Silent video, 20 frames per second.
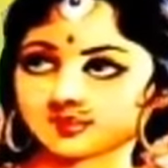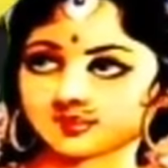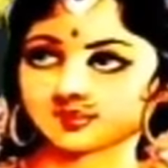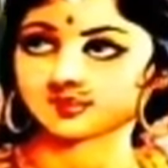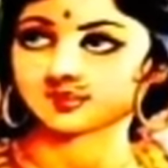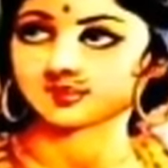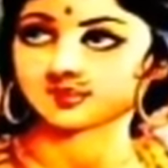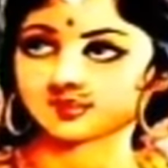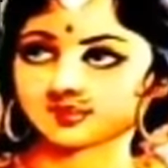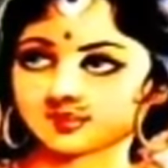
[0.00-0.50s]

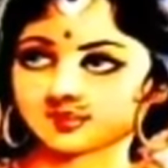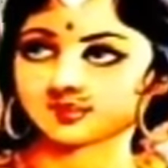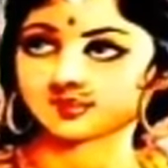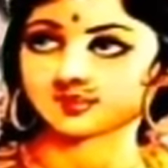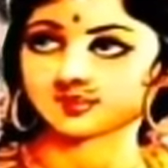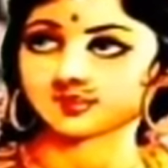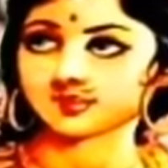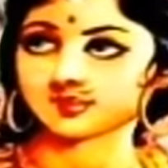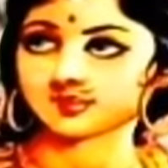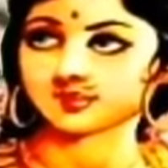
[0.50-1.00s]
மாட்டார்கள்
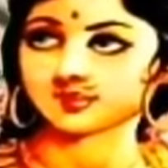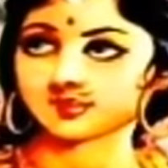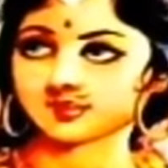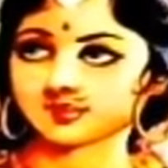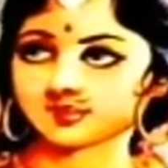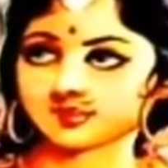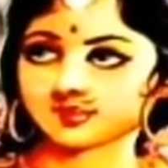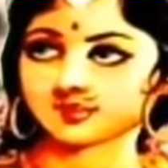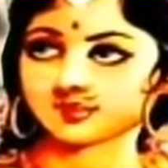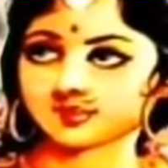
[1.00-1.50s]

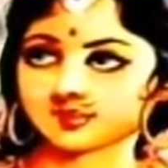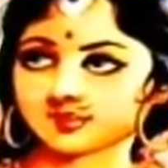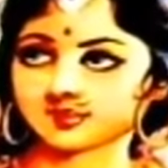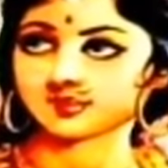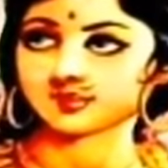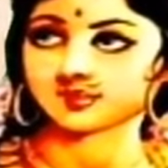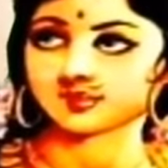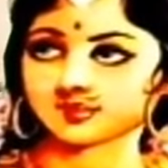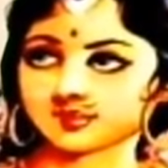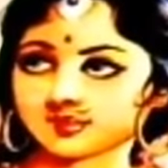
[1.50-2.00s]
இந்த
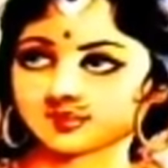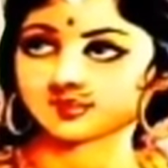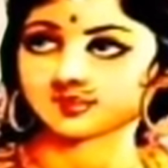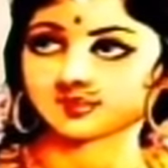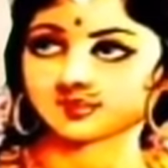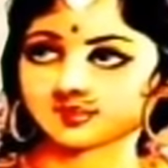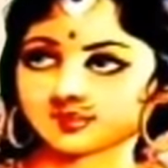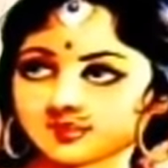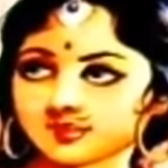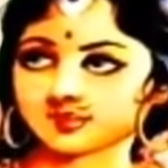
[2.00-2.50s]
கட்டுப்பாடு
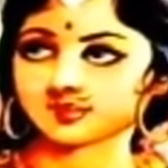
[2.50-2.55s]
பல